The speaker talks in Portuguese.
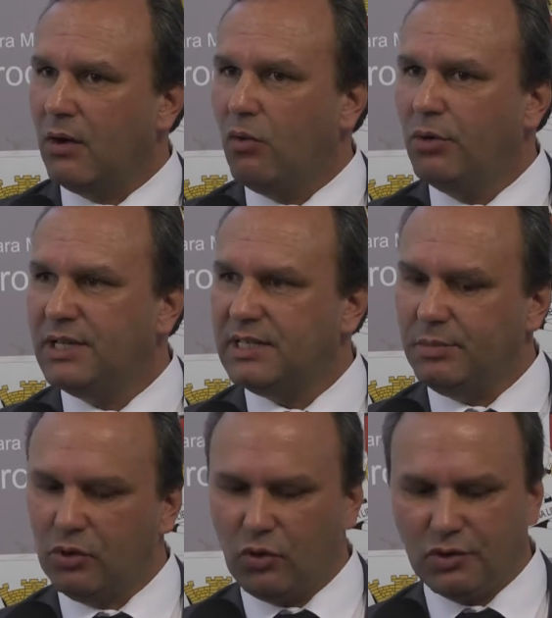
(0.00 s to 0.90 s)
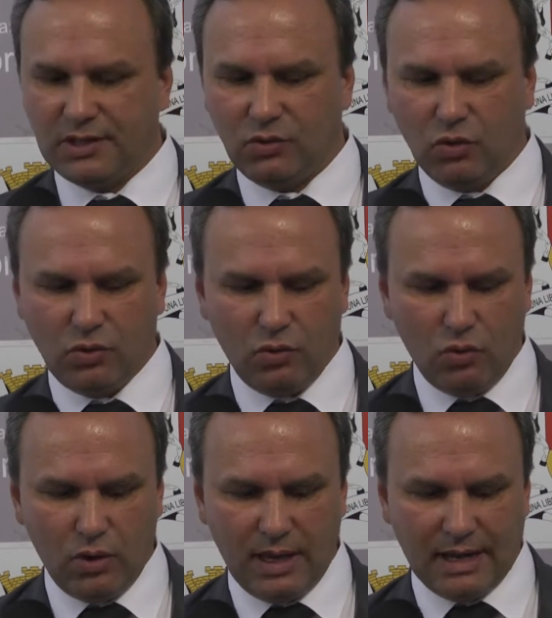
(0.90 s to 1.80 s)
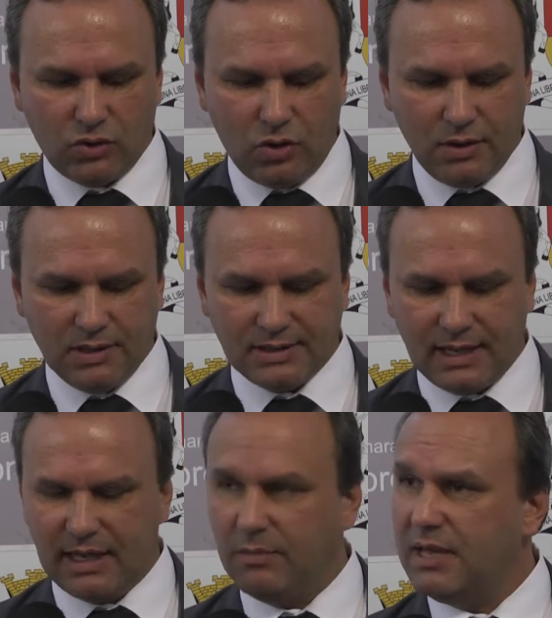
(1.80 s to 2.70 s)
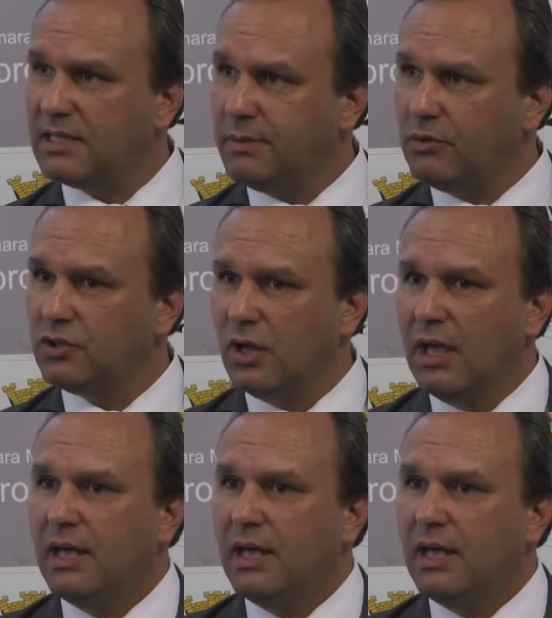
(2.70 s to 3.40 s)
O município trouxe todo o relatório que está aqui em minhas mãos